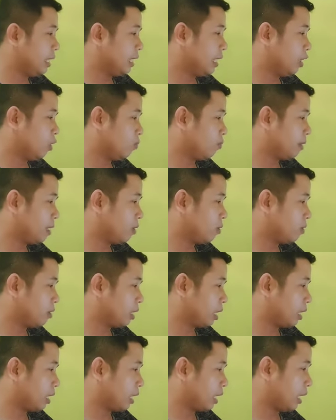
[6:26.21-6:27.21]
lalu
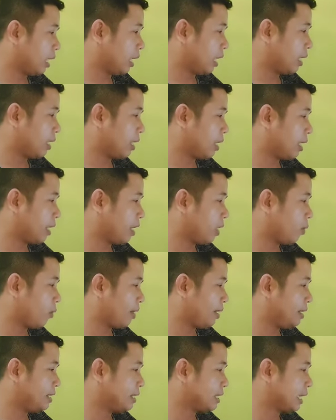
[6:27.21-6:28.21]
berikutnya adalah hari raya
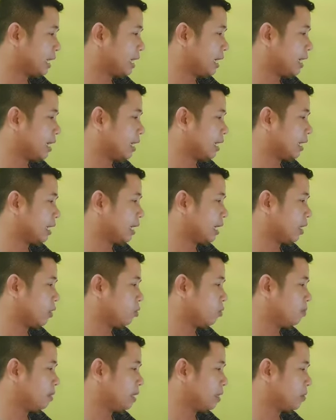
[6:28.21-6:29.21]
Waisak,
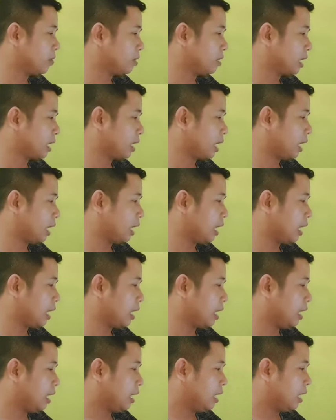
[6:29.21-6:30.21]
lalu berikutnya adalah